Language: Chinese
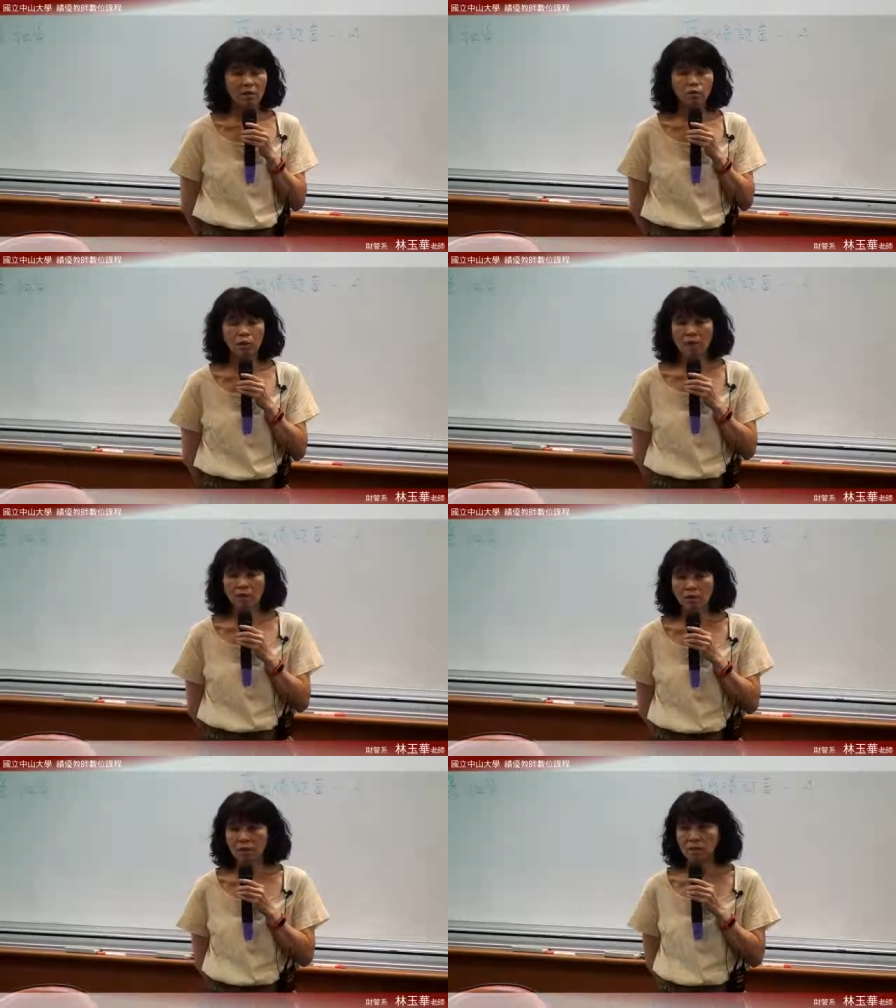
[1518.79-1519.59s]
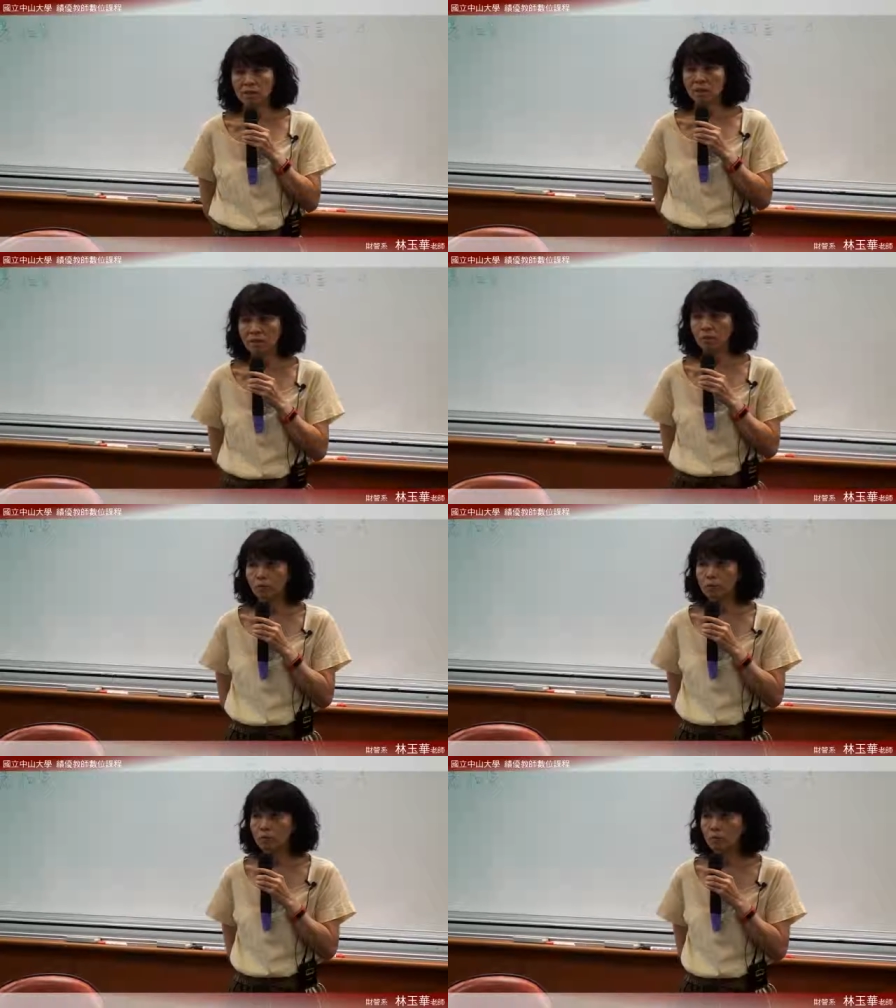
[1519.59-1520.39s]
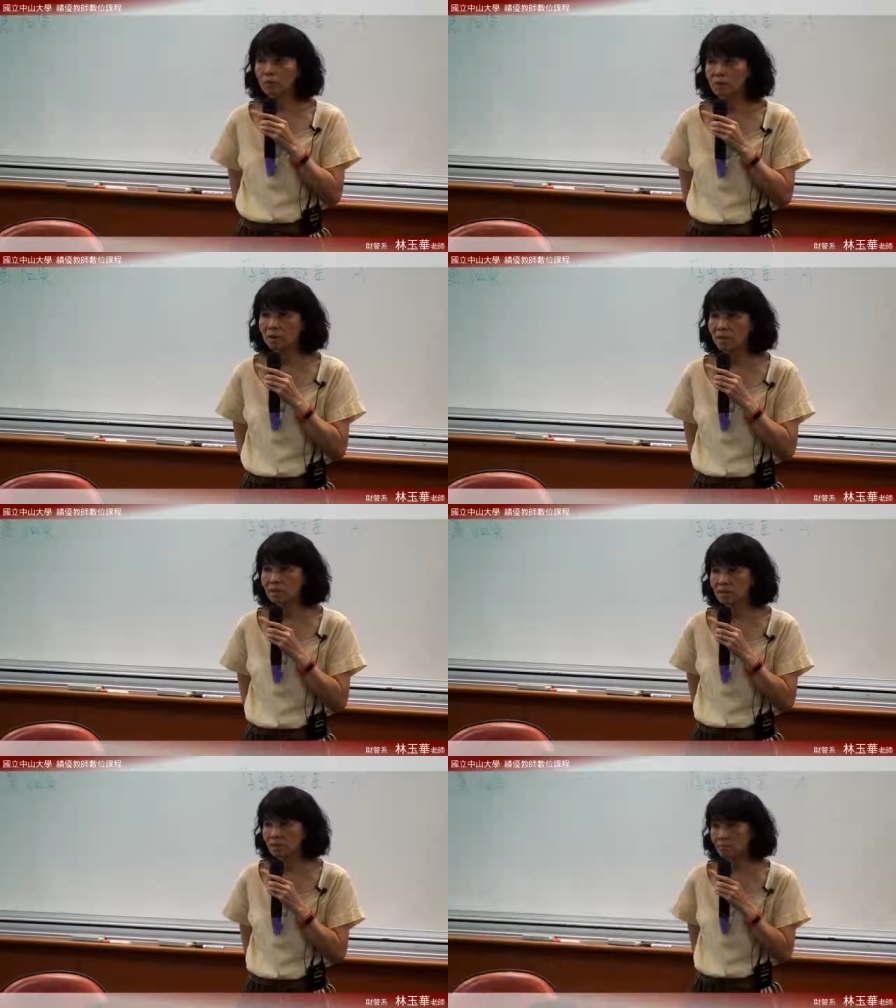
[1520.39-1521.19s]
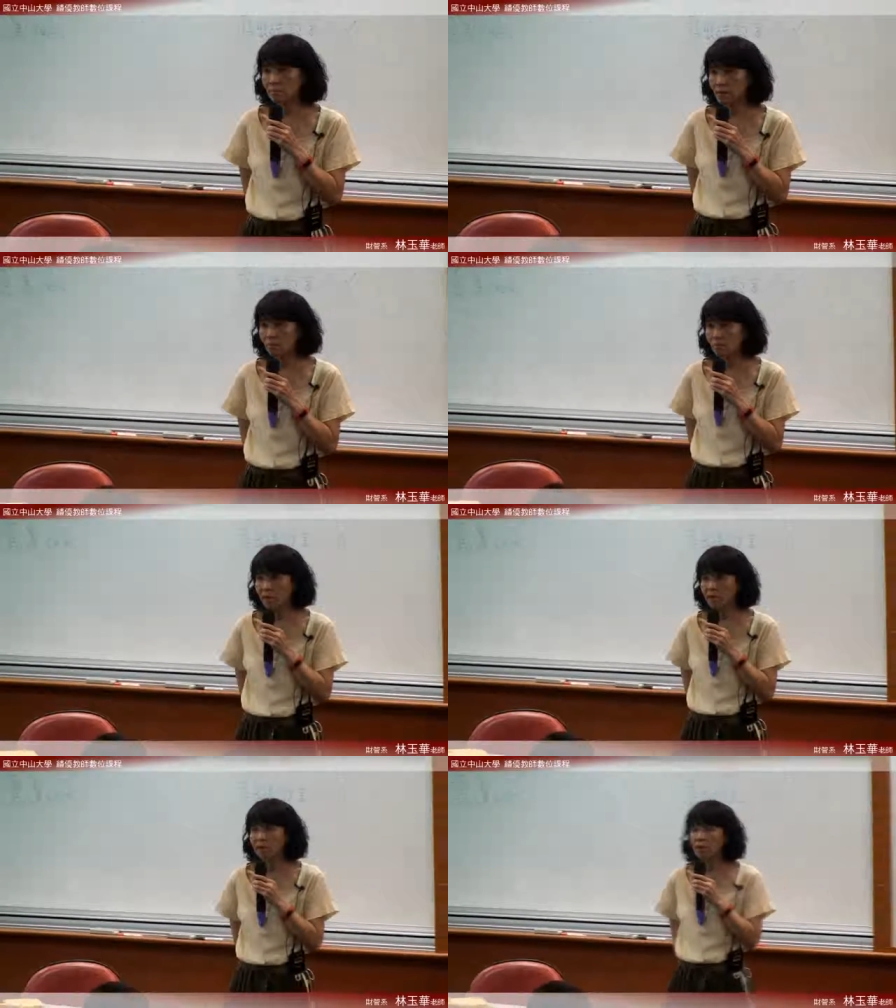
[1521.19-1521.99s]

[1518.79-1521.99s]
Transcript: 所以他等于是跟永贞公司借三百万，